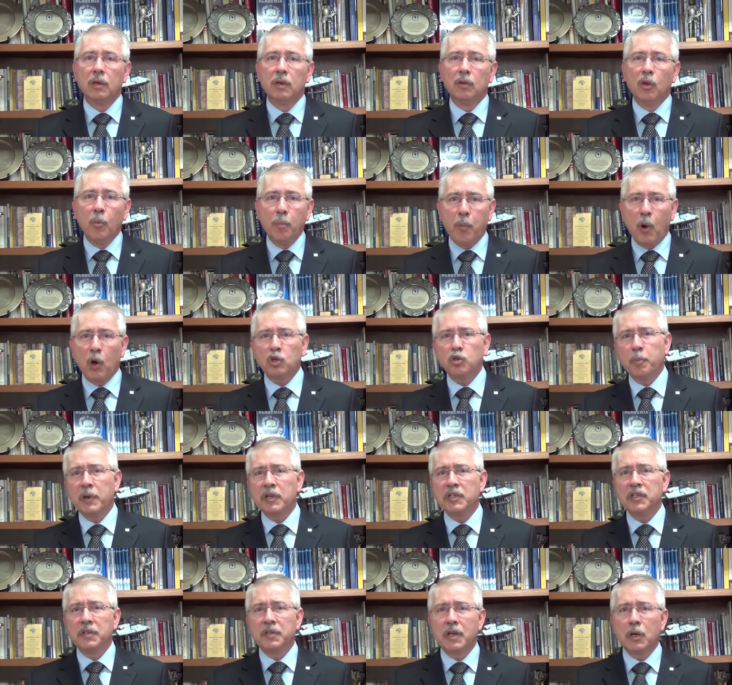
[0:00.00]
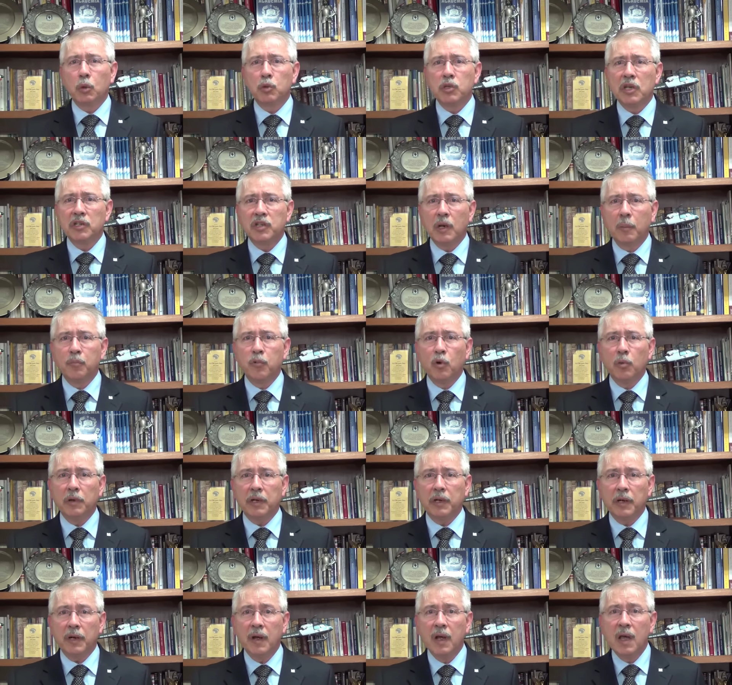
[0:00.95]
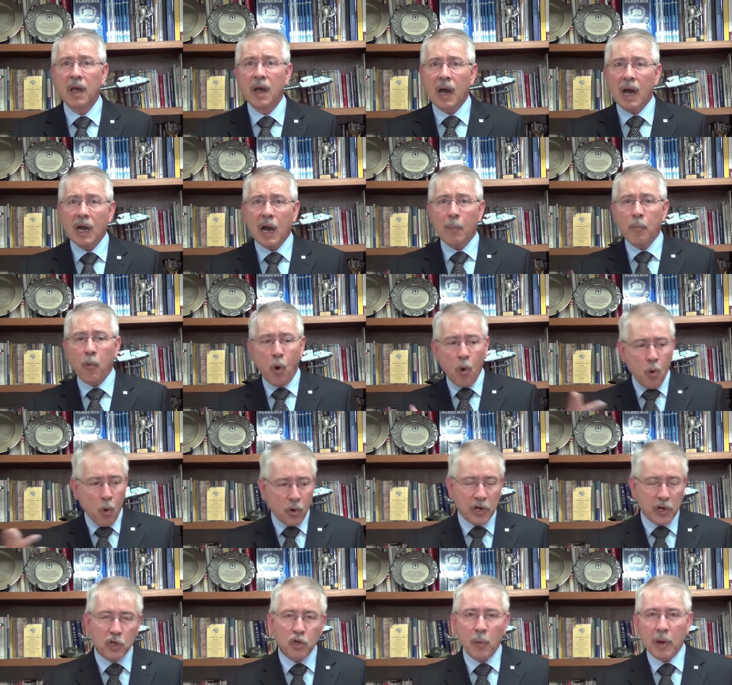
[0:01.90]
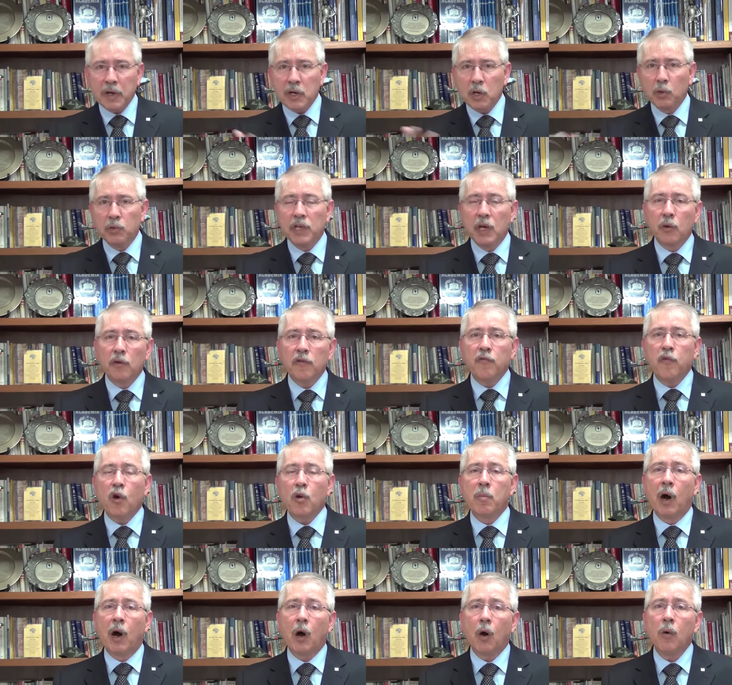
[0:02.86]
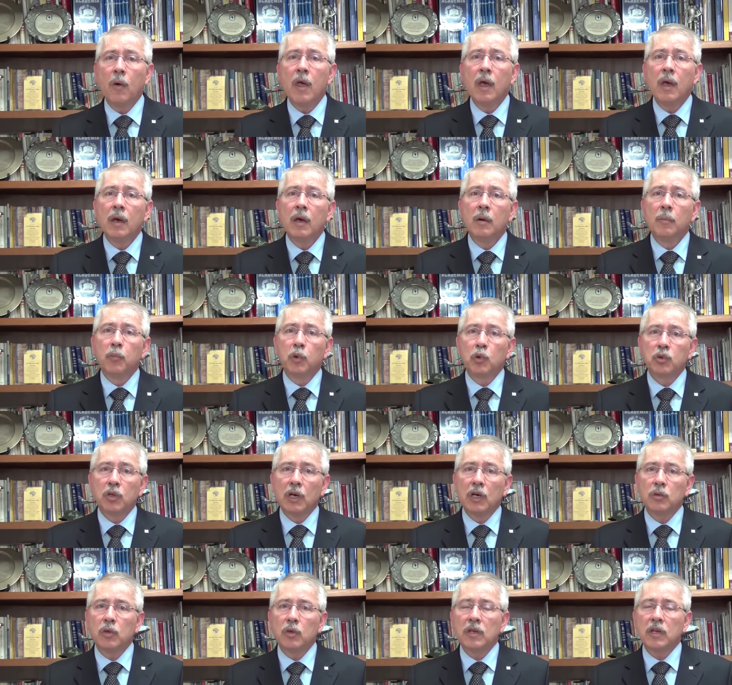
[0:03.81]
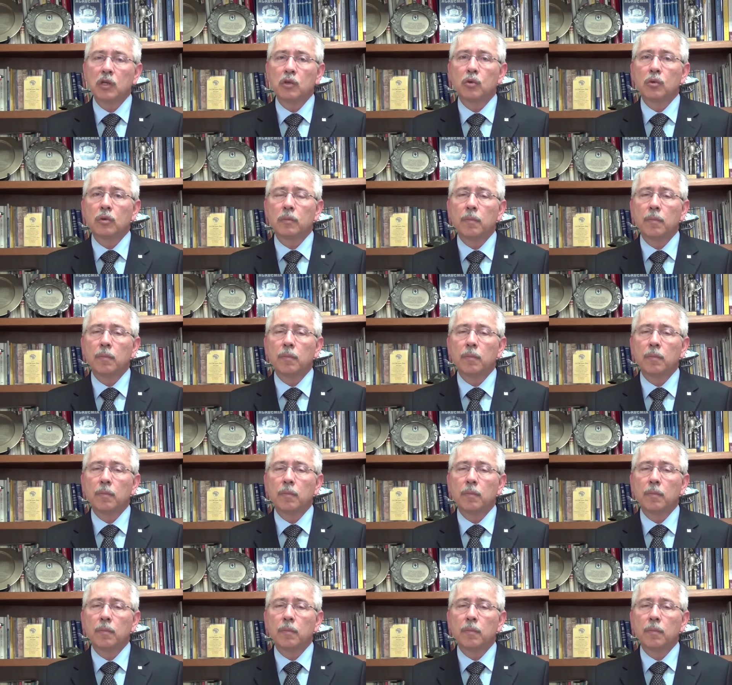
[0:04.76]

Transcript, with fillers: Não posso presidir a audiência pública. Acabou ocorrendo uma reunião informal, portanto, em que